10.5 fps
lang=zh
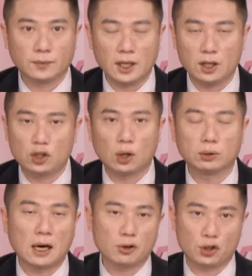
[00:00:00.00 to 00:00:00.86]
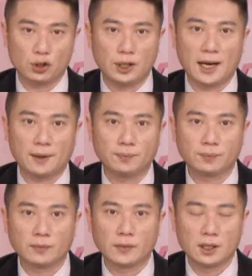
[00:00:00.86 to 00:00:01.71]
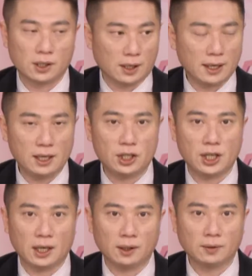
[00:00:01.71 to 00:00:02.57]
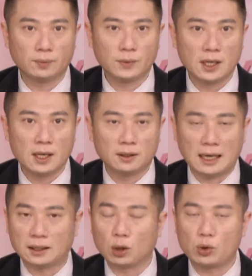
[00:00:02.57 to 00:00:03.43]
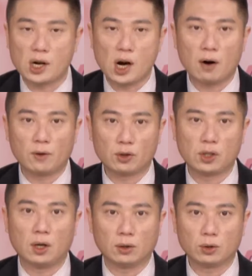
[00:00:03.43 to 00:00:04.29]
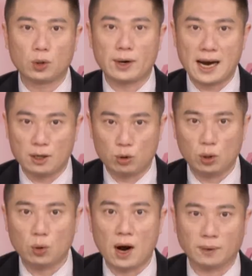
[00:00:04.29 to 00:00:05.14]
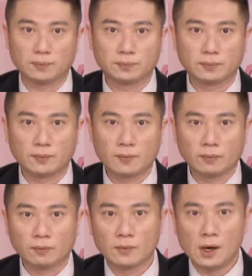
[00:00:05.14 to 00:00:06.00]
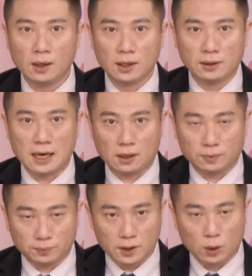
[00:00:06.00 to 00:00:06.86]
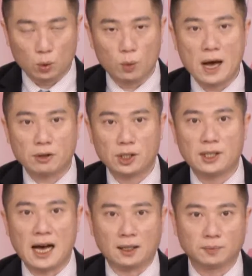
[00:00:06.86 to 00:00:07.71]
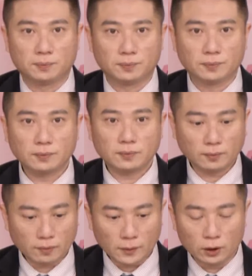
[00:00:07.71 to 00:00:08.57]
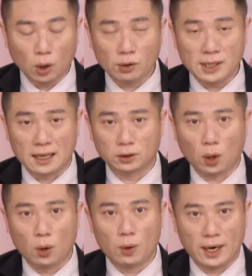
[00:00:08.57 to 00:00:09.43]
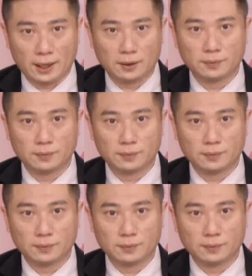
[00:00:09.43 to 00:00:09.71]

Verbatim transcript: 一周到十天，整个疫情达到最高峰之后，就会开始趋缓。那股票市场通常都会